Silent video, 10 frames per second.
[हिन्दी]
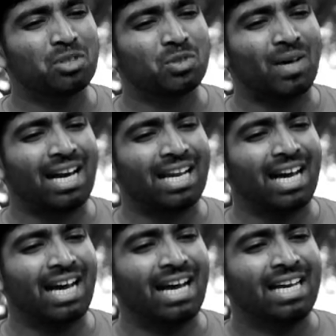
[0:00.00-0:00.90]
पिंडी
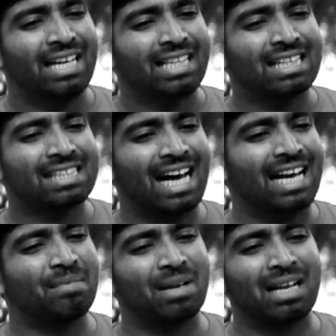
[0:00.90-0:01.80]
बुचवा रहे हैं
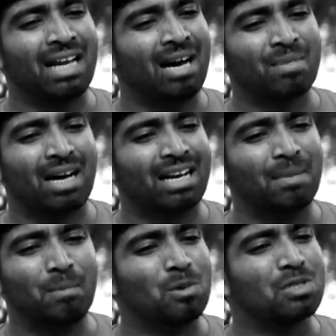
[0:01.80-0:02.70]
ये सारे मेरे
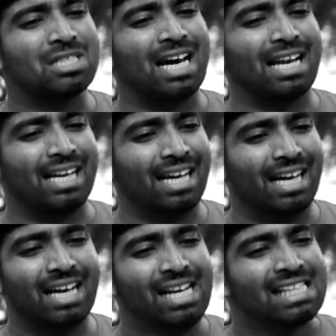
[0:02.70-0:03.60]
नाम का रह फूस ठा
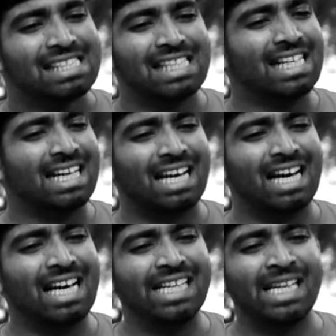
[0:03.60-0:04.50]
रहे हैं
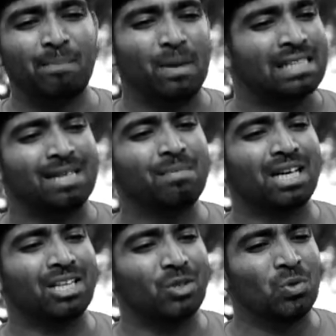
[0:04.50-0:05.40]
जीक रहे मैं
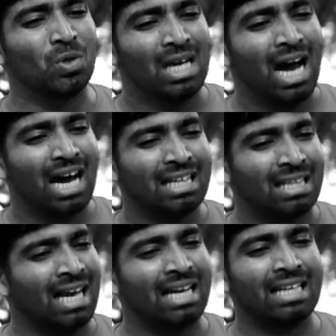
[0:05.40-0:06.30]
भसम कर दू
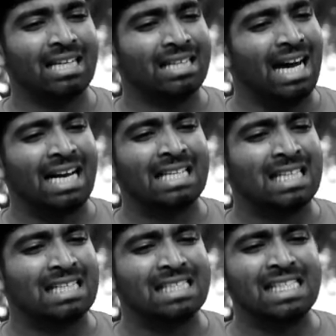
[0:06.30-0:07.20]
और तार के
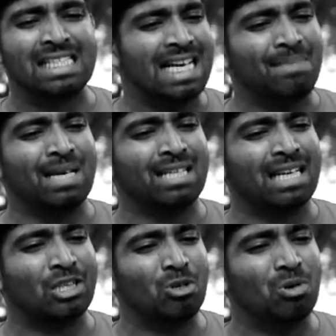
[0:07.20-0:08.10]
नाड़ धरती के
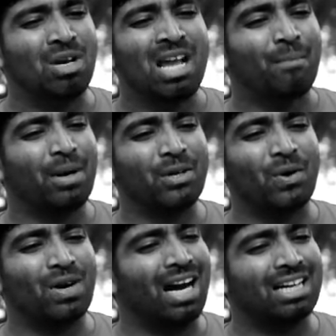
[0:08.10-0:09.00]
मैं धर दू
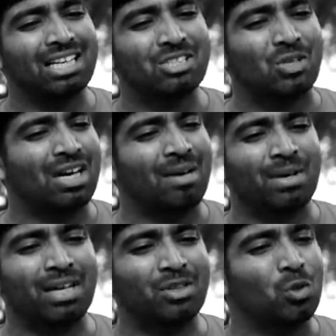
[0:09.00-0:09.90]
पर यो गार्डन
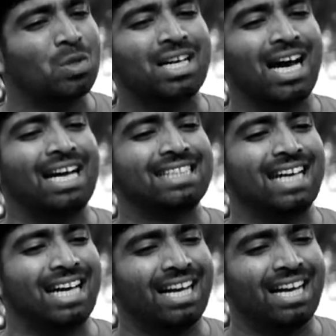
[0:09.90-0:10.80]
जोगा मन दुख
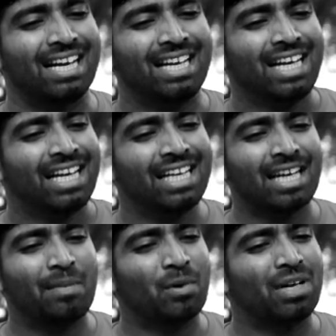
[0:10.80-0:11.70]
खा जा है
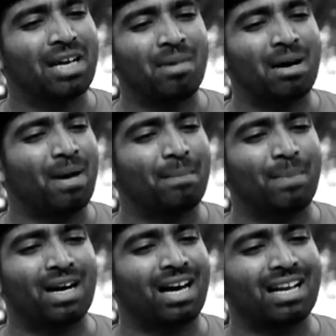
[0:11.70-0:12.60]
इनके बूढ़े
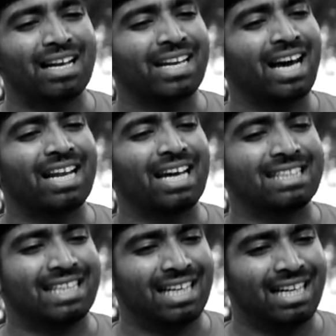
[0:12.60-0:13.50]
माँ बापा का रह
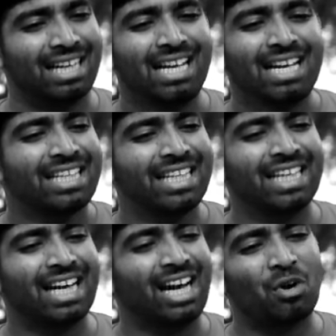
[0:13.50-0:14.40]
ख्याल आ जा है
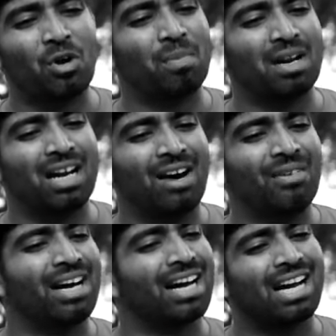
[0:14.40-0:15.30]
ठीक है
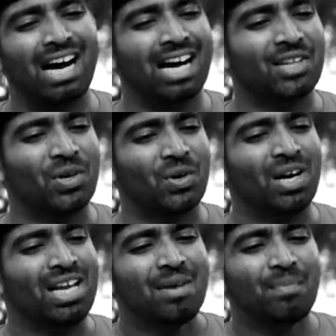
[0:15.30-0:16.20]
गोबर खावे है
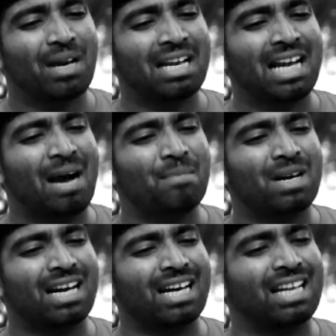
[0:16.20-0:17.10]
खाण दो मेरे
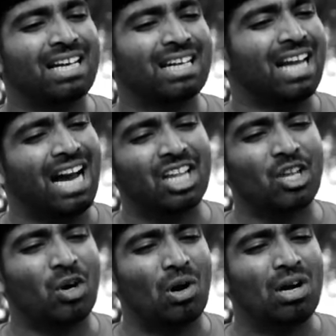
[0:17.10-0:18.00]
नाम का कलंक
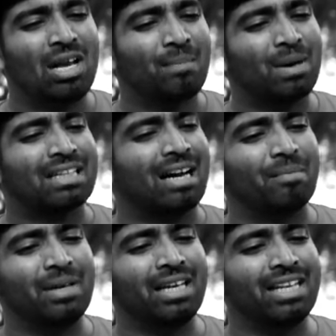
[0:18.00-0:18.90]
लाड़ दो
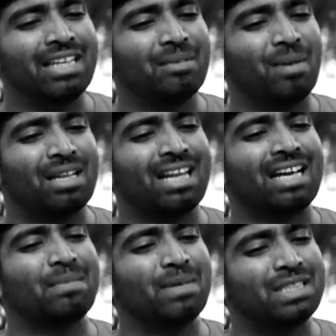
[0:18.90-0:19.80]
पर थाम भी इनकी
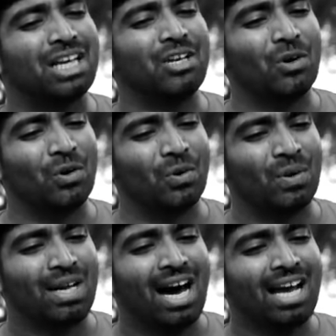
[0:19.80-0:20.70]
बातें के मजे
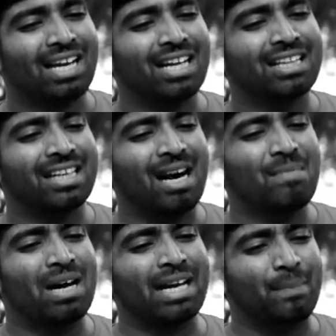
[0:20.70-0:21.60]
लो और
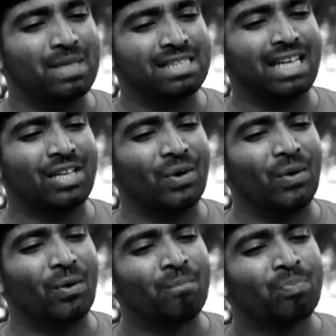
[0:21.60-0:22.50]
गलत काम के
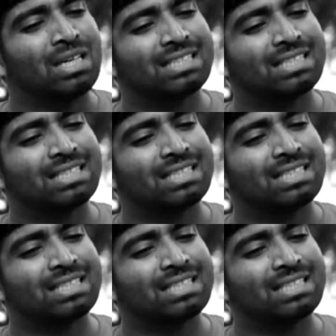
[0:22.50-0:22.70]
पीछे दो